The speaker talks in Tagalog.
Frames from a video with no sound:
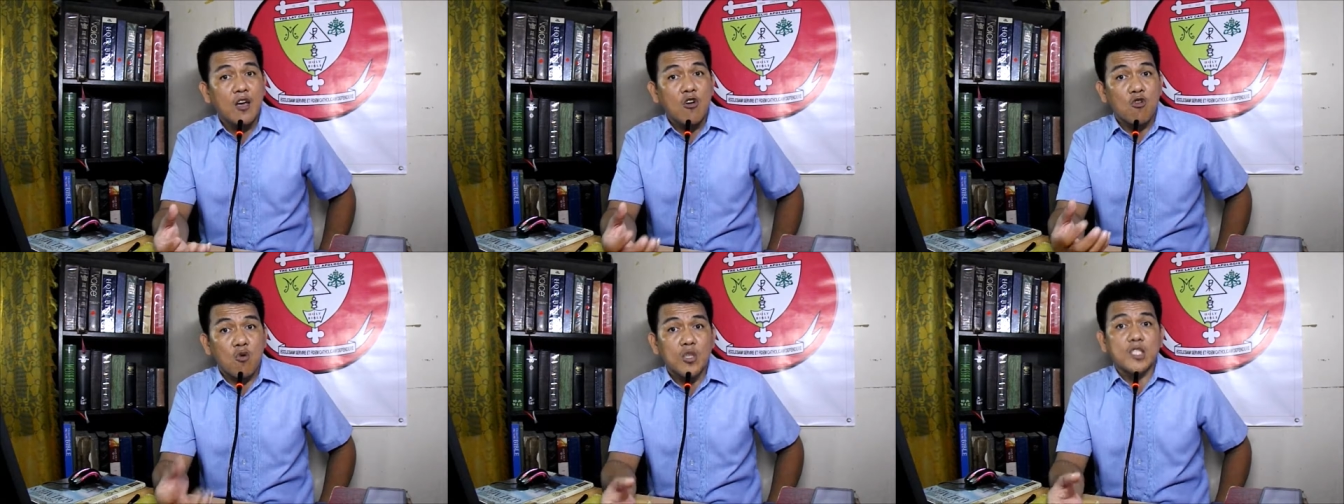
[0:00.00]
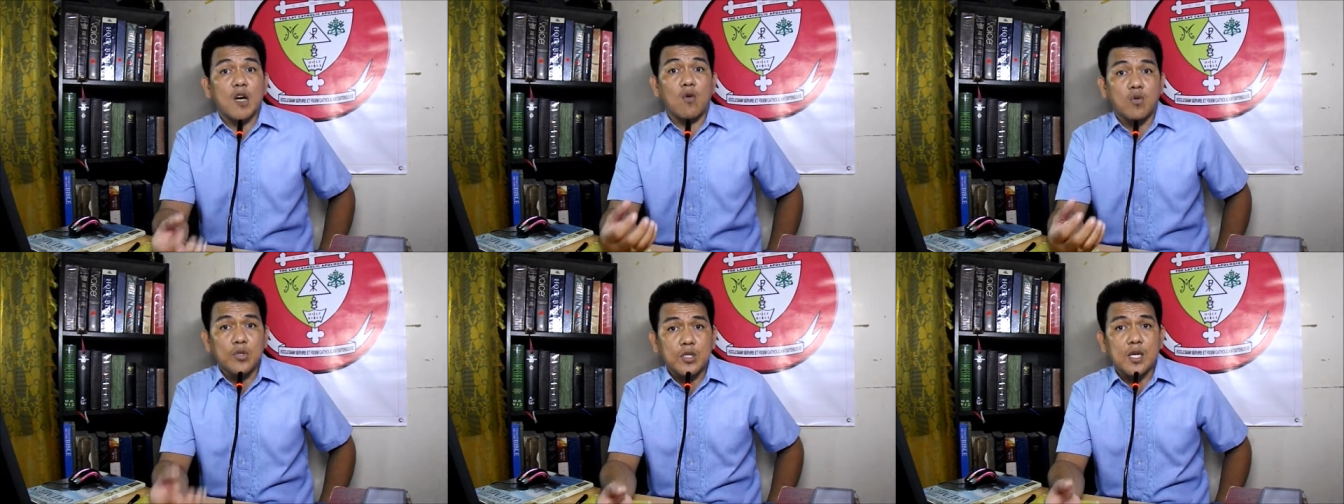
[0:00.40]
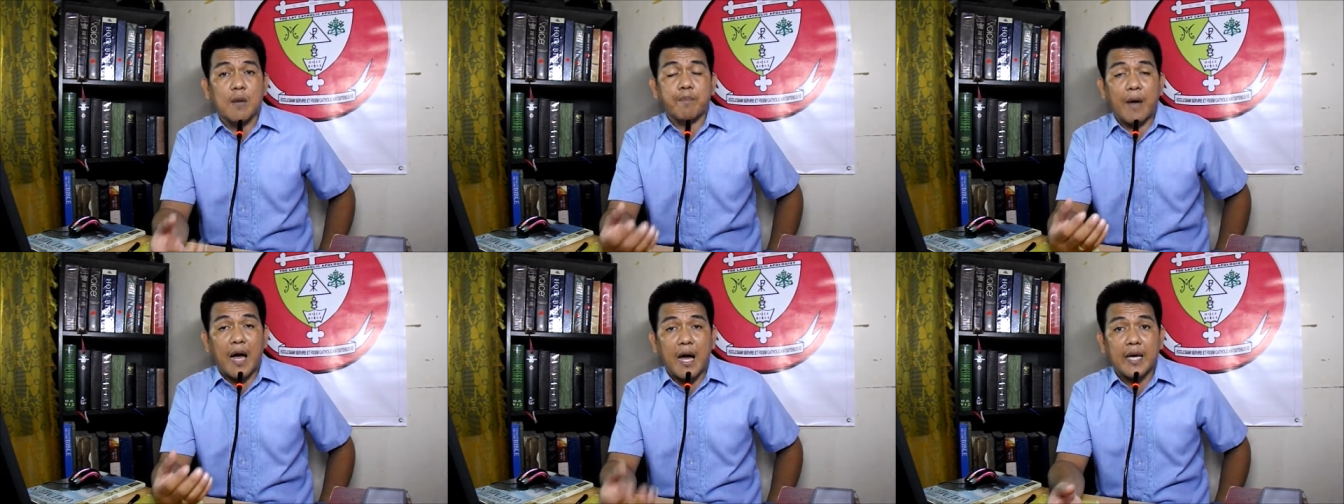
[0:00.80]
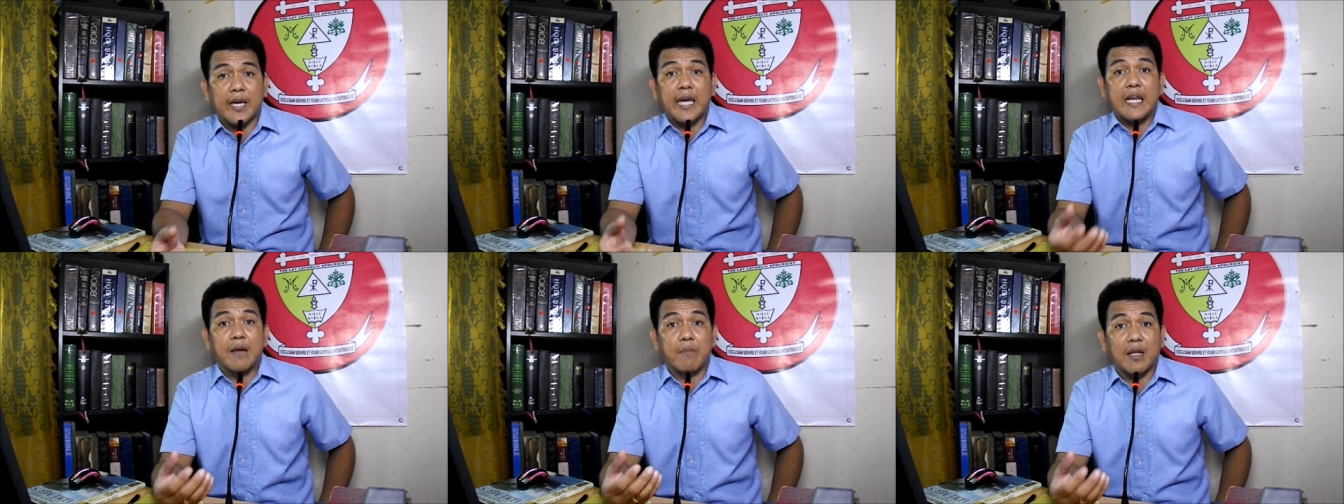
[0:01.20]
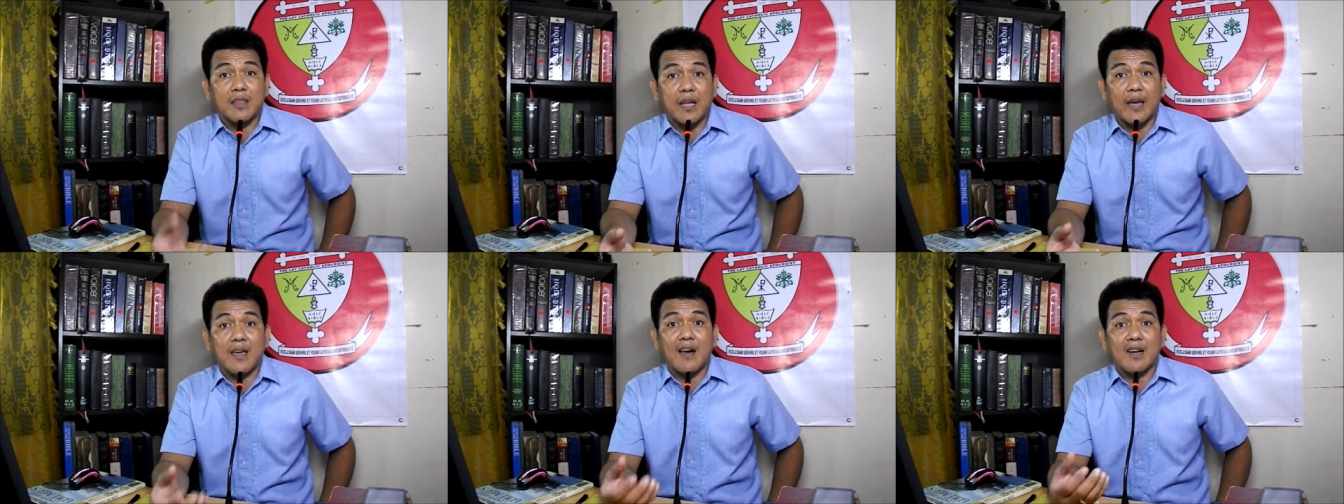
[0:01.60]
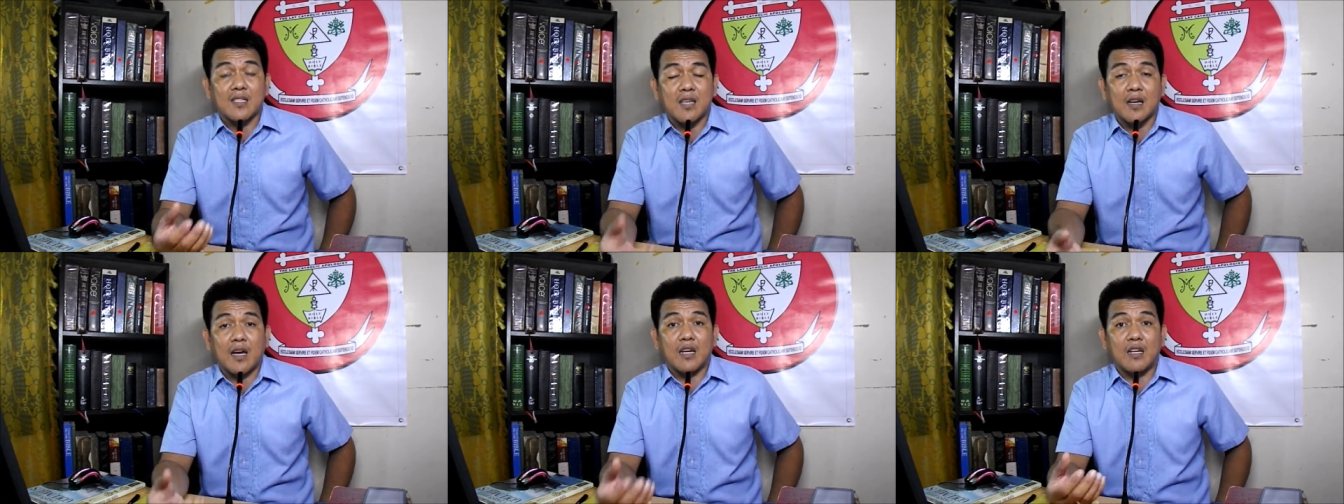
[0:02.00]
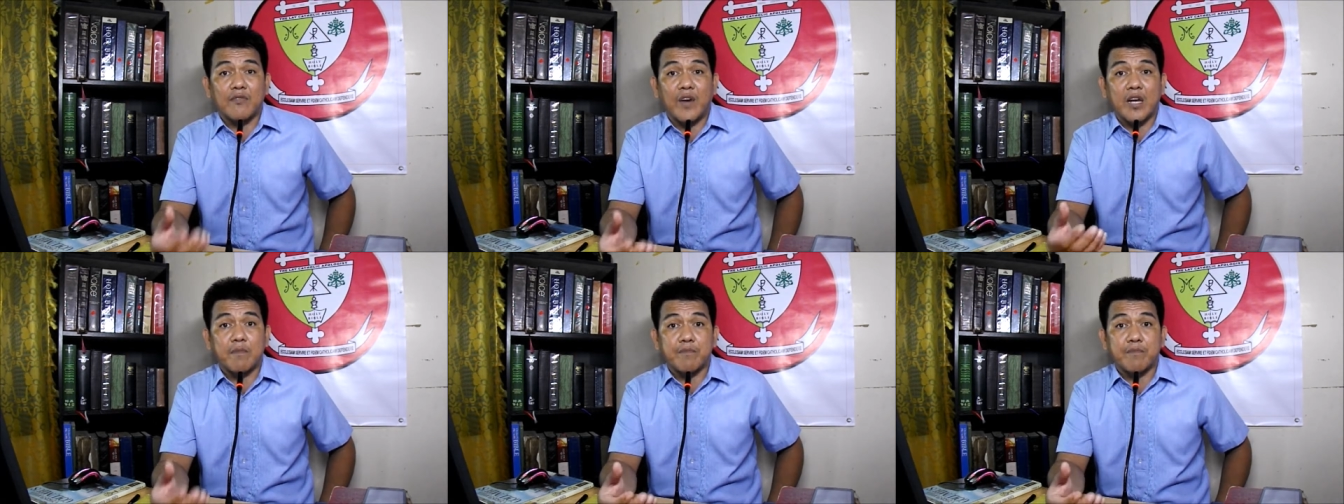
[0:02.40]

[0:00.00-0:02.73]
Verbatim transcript: kung sa unsang paagi namatay ang second divine